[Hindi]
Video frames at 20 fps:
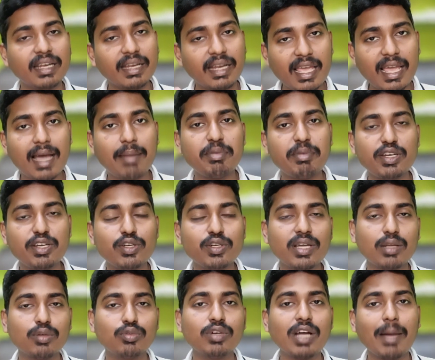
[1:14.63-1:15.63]
नया वीडियो
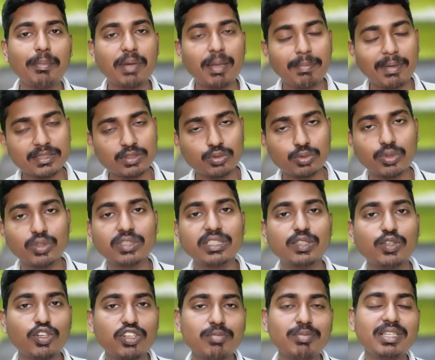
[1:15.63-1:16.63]
डालूंगा आपके पास तुरंत ही
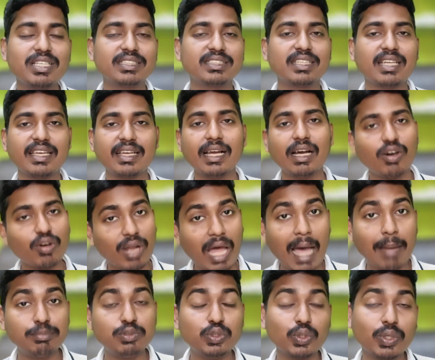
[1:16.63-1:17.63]
नोटिफिकेशन आएगा और
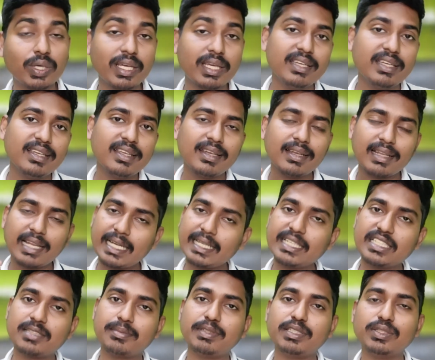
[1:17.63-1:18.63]
आप जो है
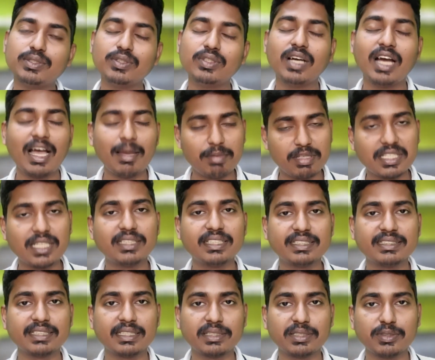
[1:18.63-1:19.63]
लेटेस्ट वीडियो हमेशा
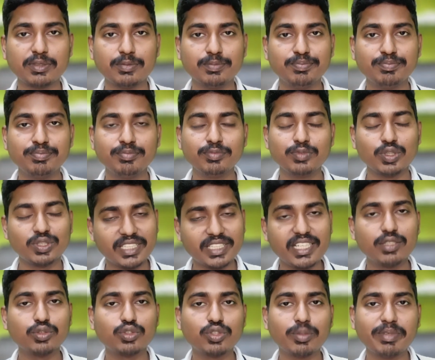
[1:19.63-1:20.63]
देख सकते हो तो
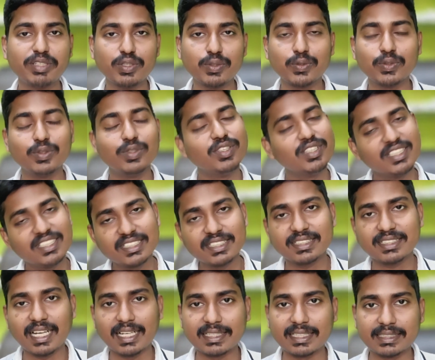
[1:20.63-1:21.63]
चलिए दोस्तों वीडियो को
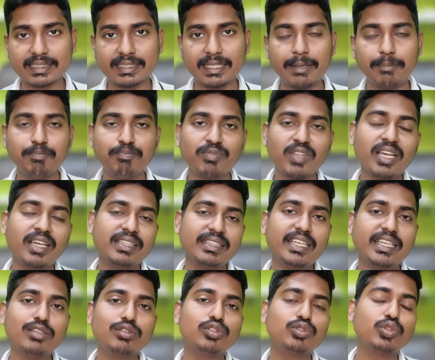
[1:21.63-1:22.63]
स्टार्ट करते हैं
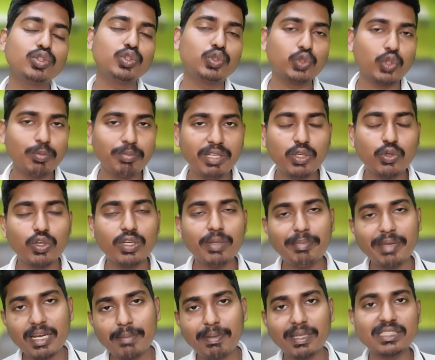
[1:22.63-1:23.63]
देखिए दोस्तों जो भी कोई
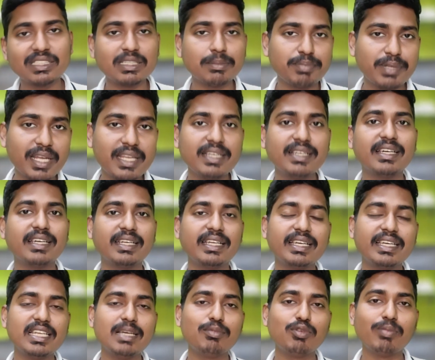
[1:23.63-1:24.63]
मेरे पास रिपेयरिंग करने
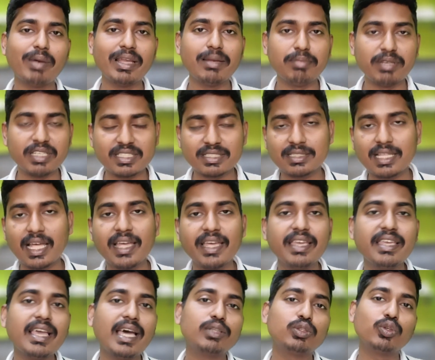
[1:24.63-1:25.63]
के लिए मोबाइल भेजता है
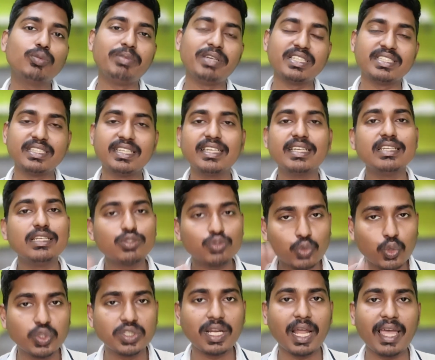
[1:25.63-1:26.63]
या तो भेजने के लिए
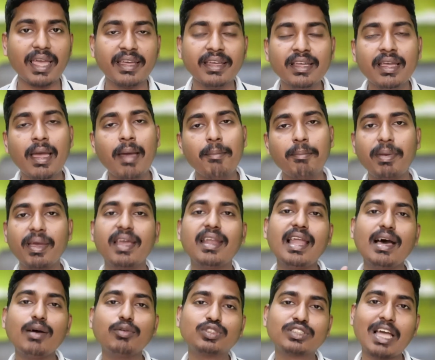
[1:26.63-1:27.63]
सोच रहा है
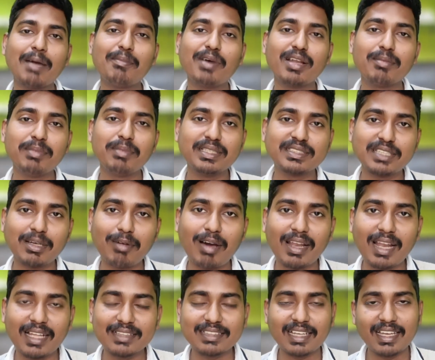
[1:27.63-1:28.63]
पहला उसका मन में
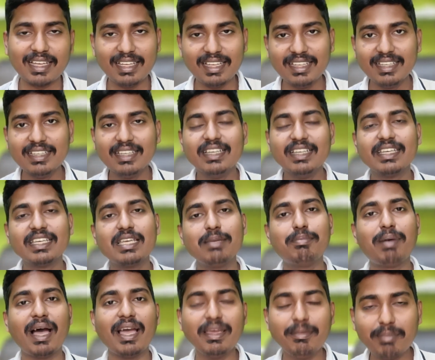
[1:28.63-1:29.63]
सवाल आता है कि
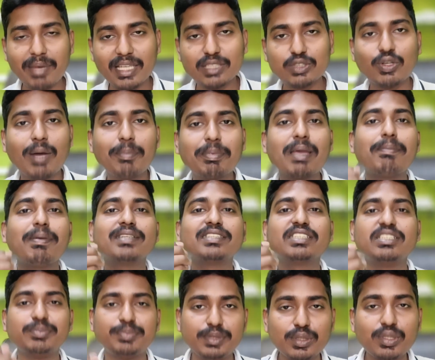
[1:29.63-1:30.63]
भाई मैं जो आपके पास
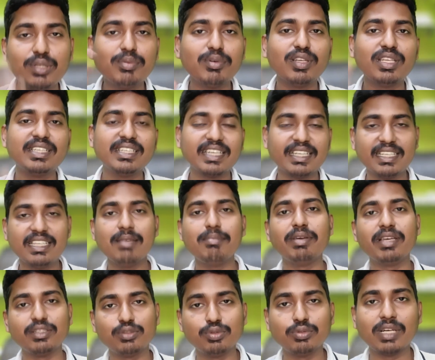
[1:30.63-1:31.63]
सीपीयू रिवॉल्विंग कर लिए
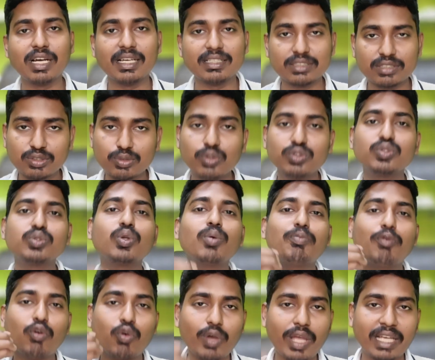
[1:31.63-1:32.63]
भेजूंगा सोच लो
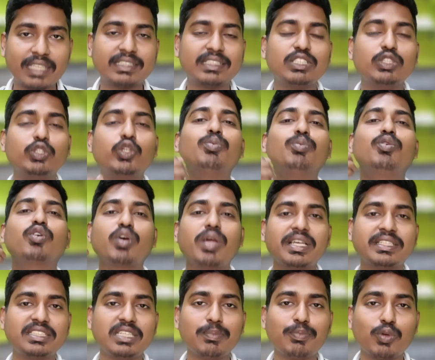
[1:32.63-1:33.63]
पोको एक्स थ्री हो पोको
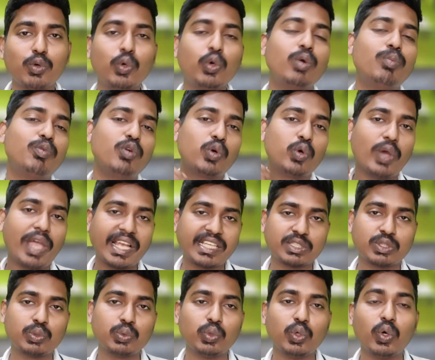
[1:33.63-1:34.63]
एक्स थ्री प्रो हो पोको
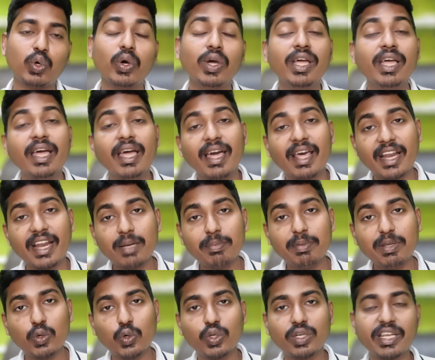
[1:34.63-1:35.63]
एक्स टू हो
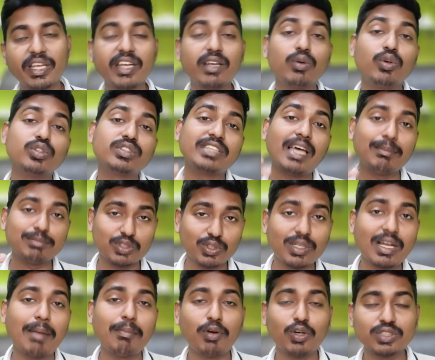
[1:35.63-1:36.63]
रेडमी नोट टेन हो
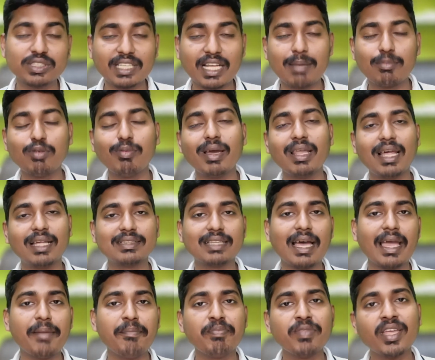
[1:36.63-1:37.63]
सैमसंग का बहुत सारा मोबाइल आता
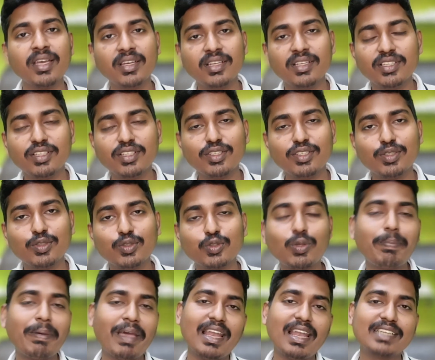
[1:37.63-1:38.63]
है
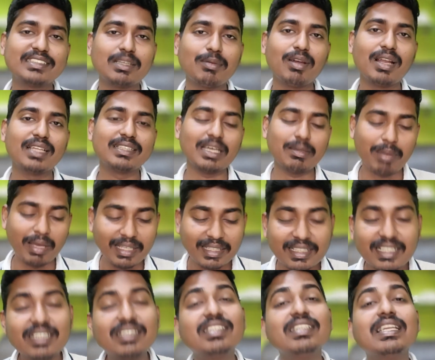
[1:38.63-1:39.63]
तो पहला सवाल आता है भाई
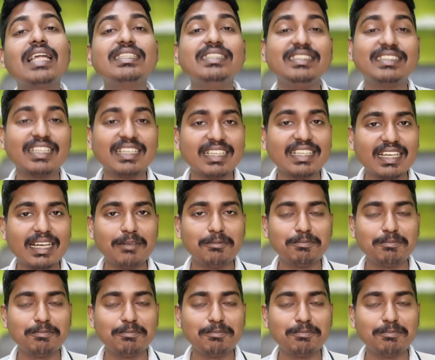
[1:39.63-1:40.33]
कितना दिन चले